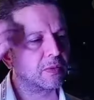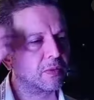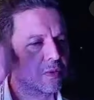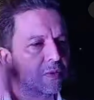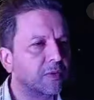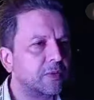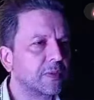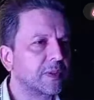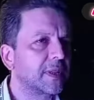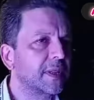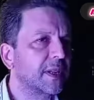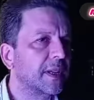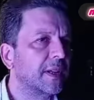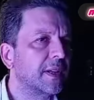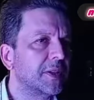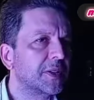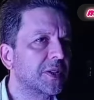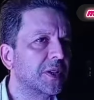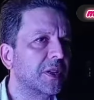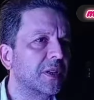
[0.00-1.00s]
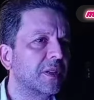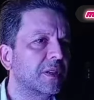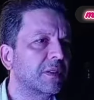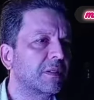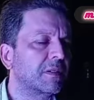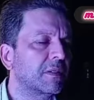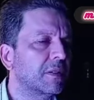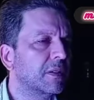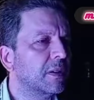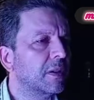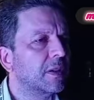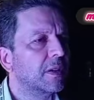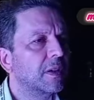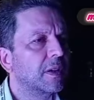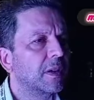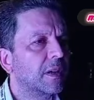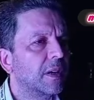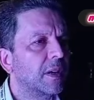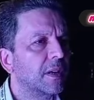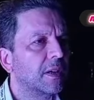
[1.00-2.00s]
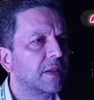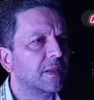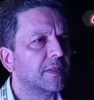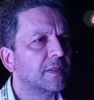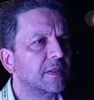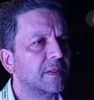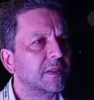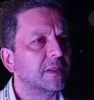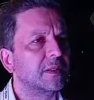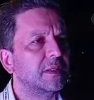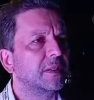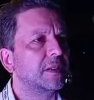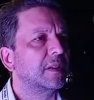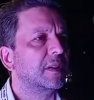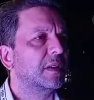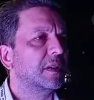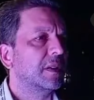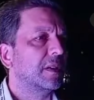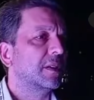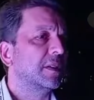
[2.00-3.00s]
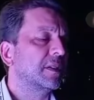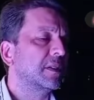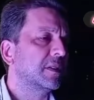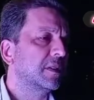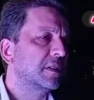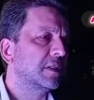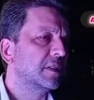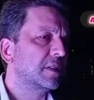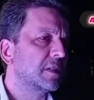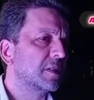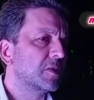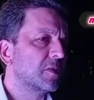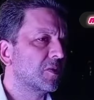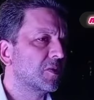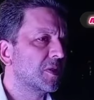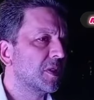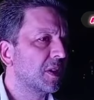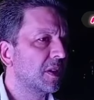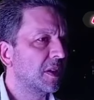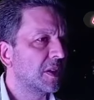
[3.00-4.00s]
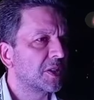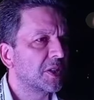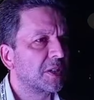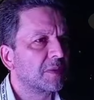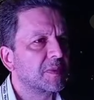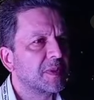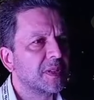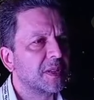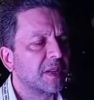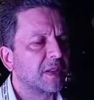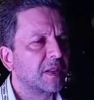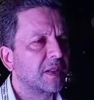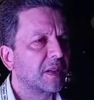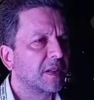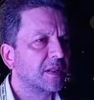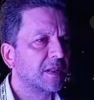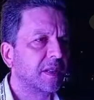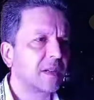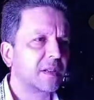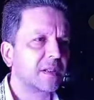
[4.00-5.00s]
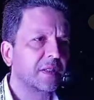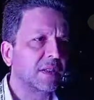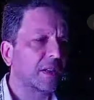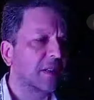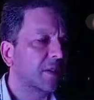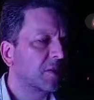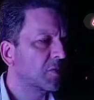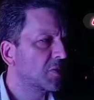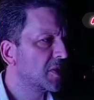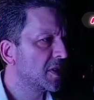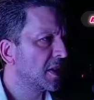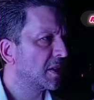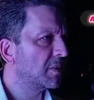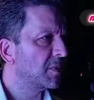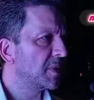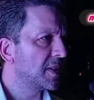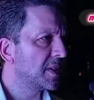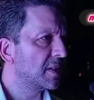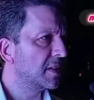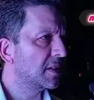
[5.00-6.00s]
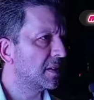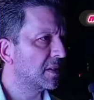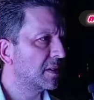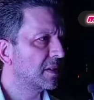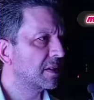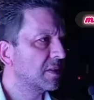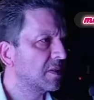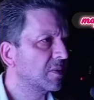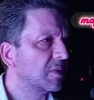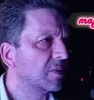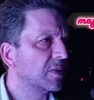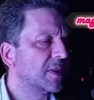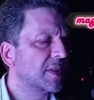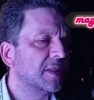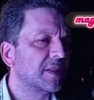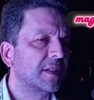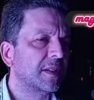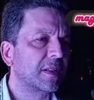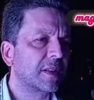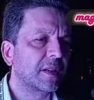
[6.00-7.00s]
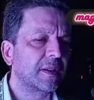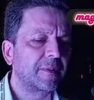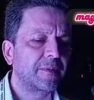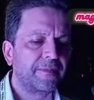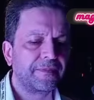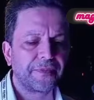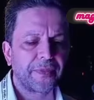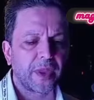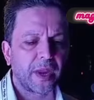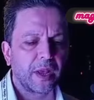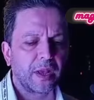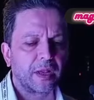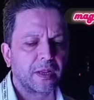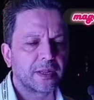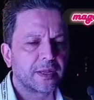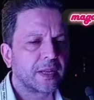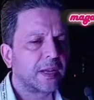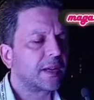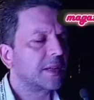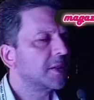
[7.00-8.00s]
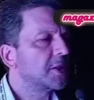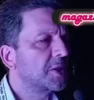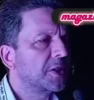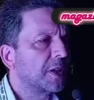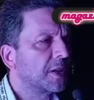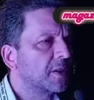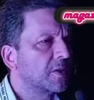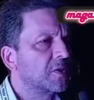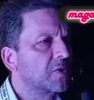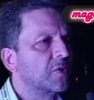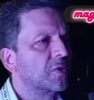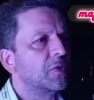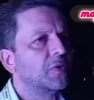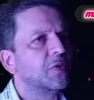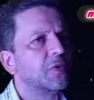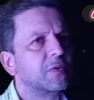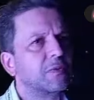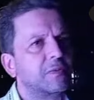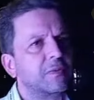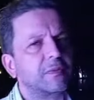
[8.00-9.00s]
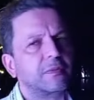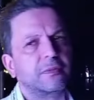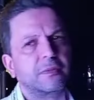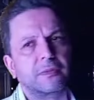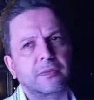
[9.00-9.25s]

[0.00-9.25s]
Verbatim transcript: onun geleceğini, hayatını, e, sosyal yaşam standartlarını daha da yükselmesi noktasında sadece şarkı söylüyorum.